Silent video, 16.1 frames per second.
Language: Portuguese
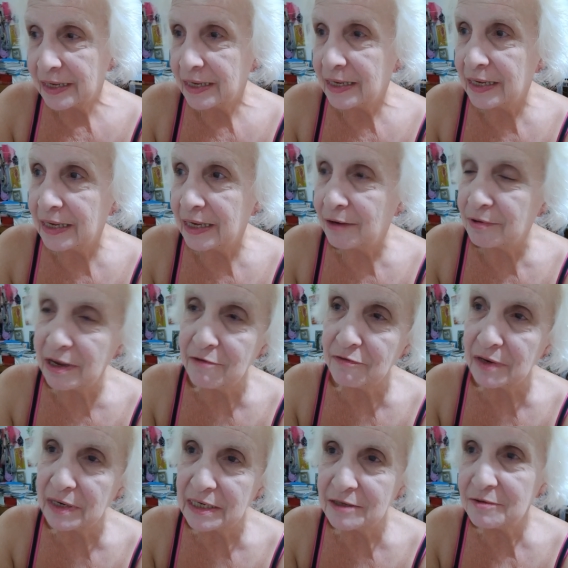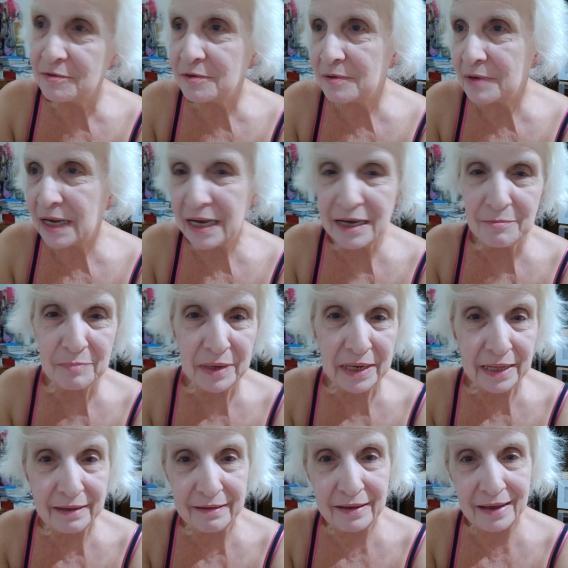É, alguém falando, ah,
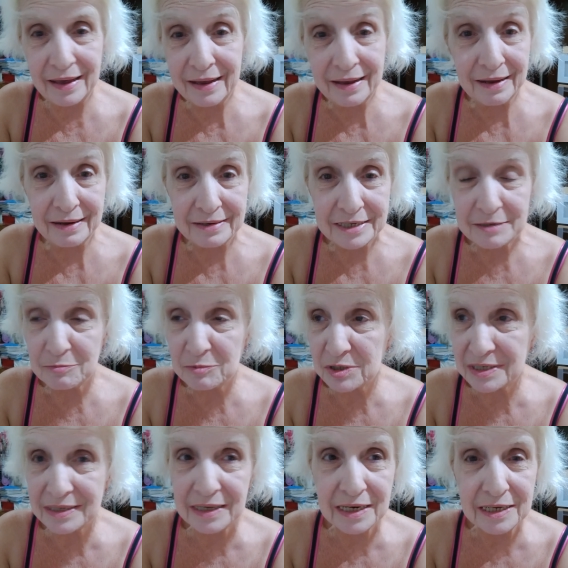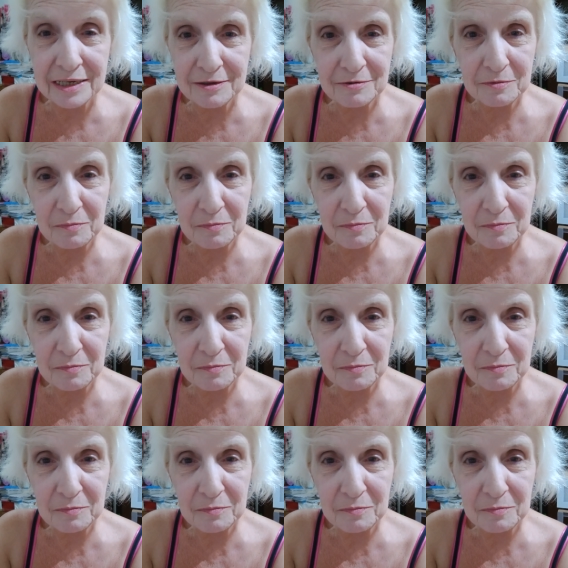periguete, mostrando,